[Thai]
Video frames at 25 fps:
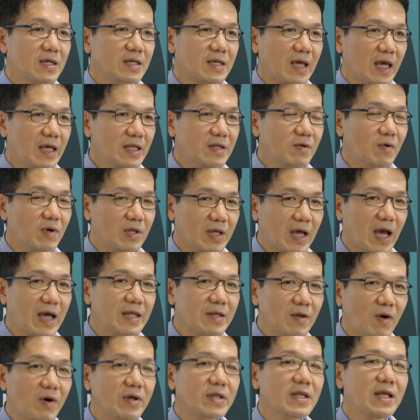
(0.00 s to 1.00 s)
ใช้ตรวจกา
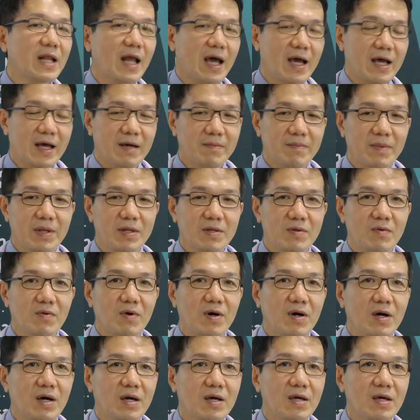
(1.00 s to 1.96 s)
รนอนนี่แหละฮะเป็นตัว